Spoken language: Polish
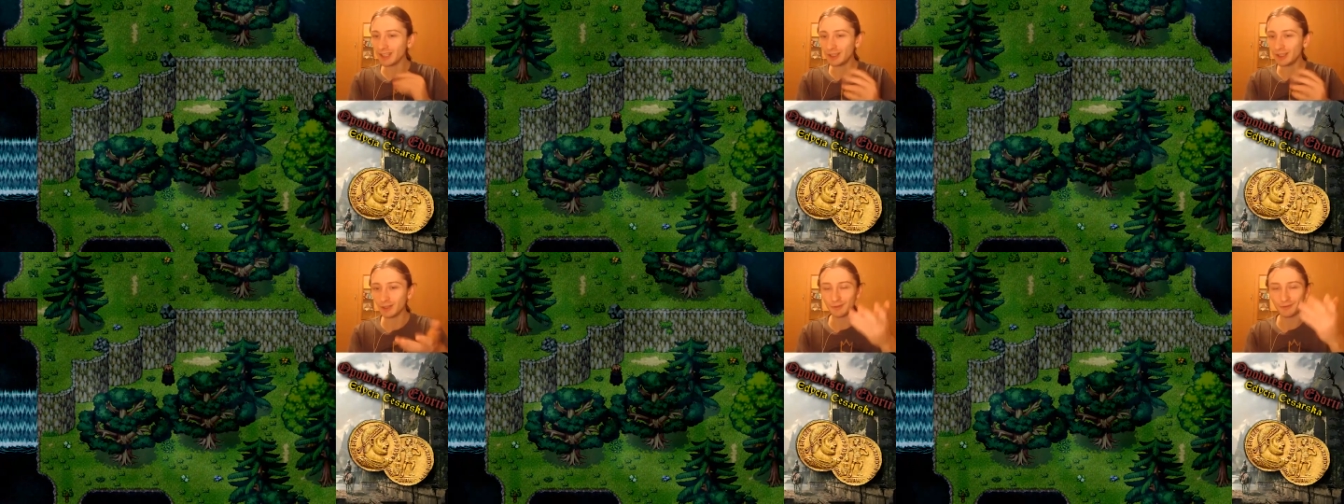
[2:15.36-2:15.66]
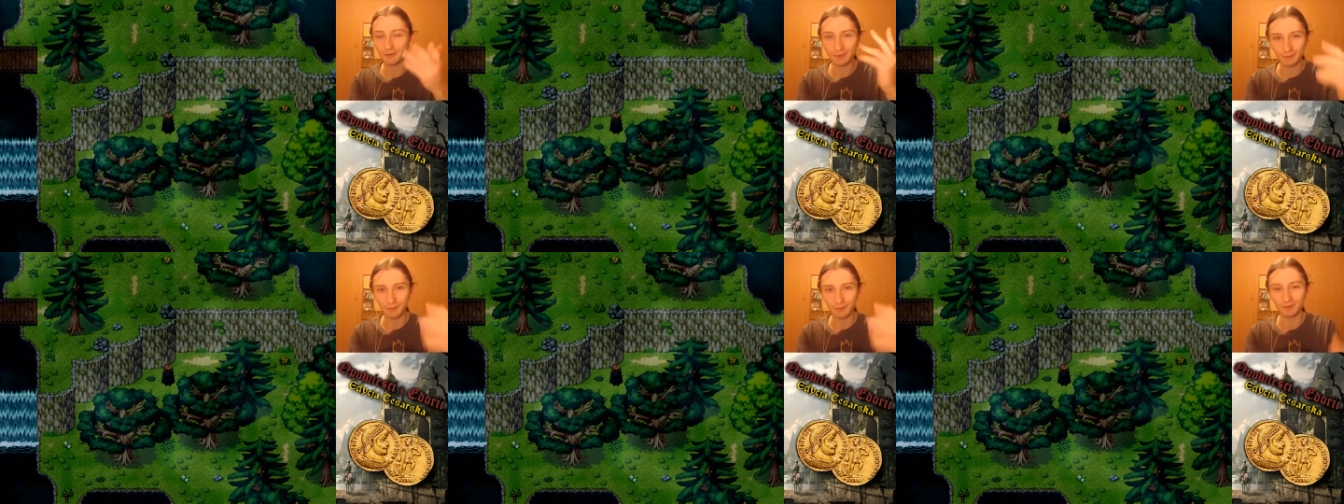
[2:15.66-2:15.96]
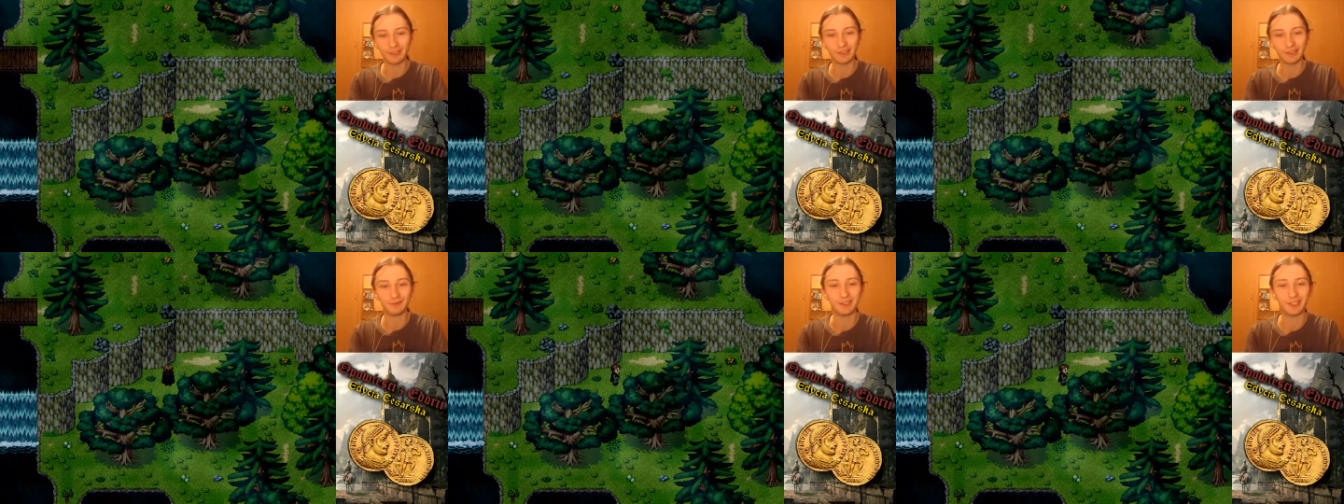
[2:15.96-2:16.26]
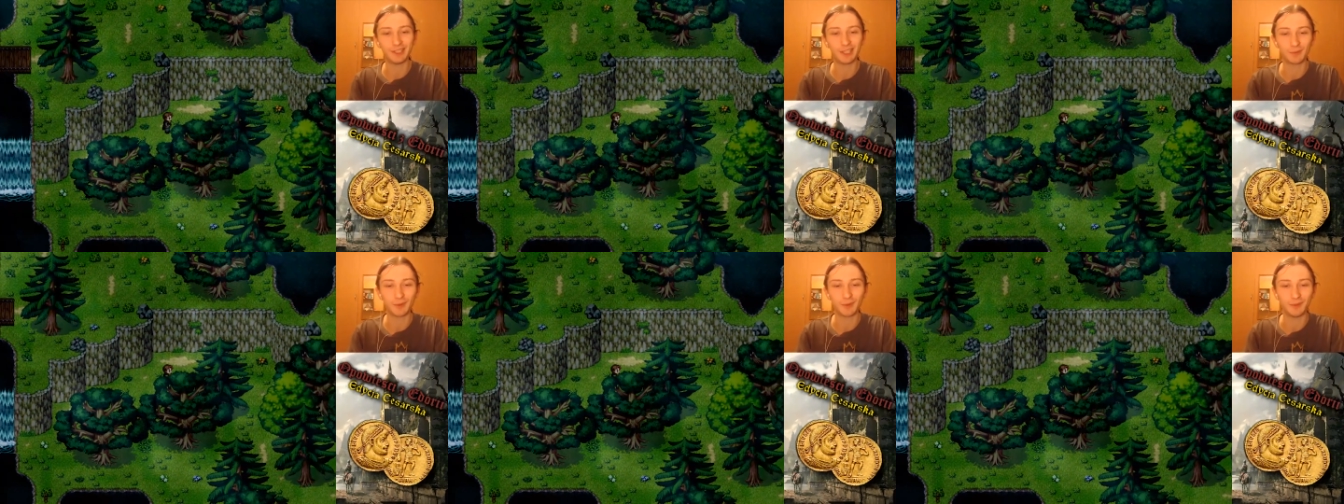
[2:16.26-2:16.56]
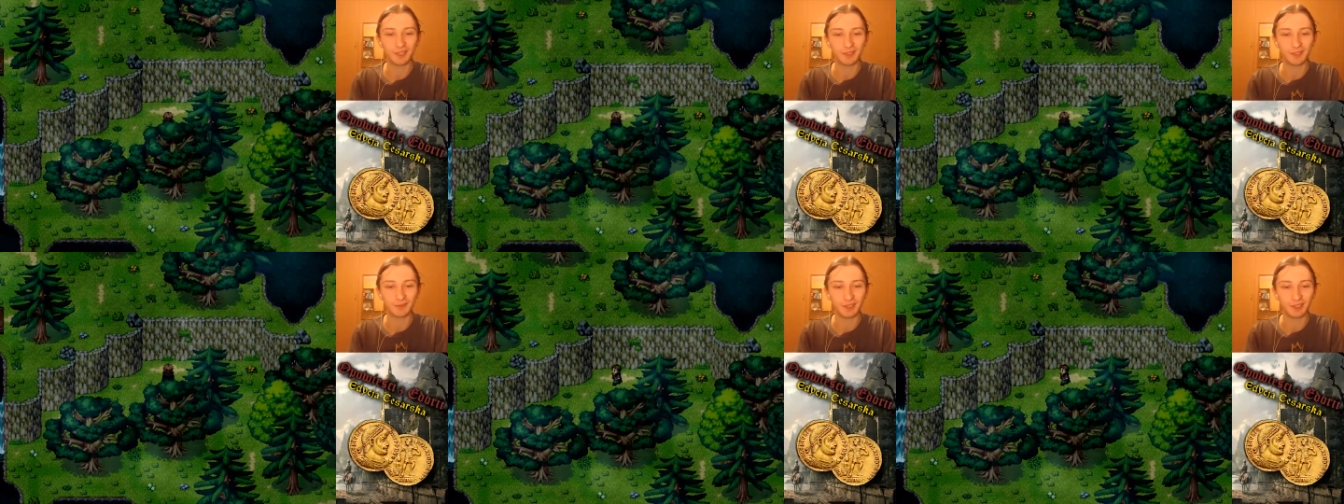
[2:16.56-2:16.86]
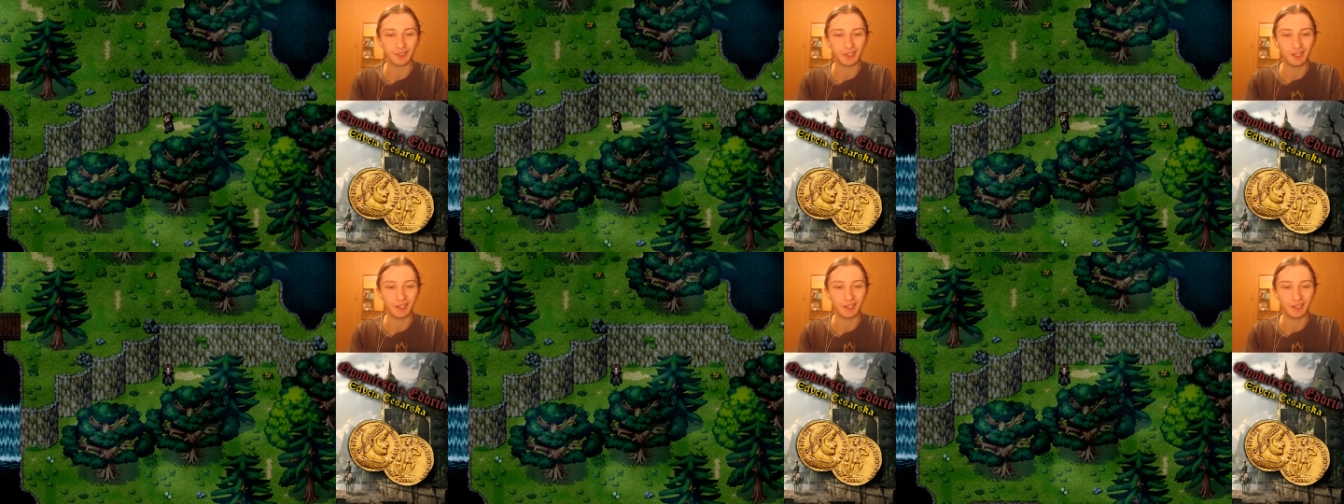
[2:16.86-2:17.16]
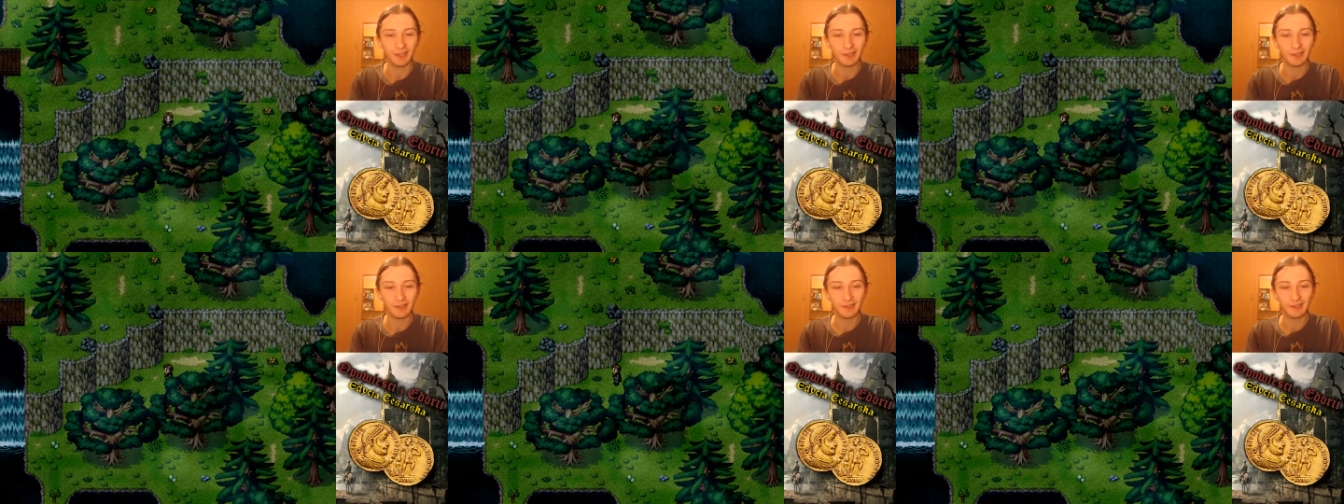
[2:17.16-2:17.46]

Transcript: Ale e, mówię, widać po mnie zmęczenie.